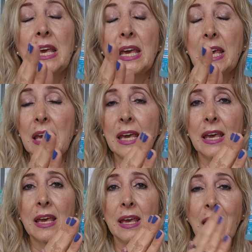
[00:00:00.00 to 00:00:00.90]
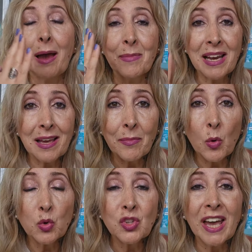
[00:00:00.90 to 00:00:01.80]
Eh, a mí el que me
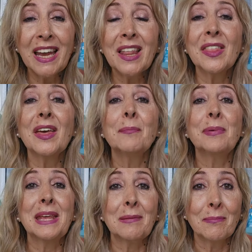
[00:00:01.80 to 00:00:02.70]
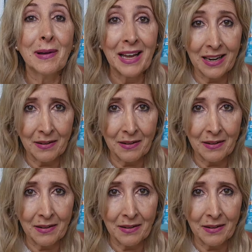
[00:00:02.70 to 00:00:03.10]
gusta es el de primar.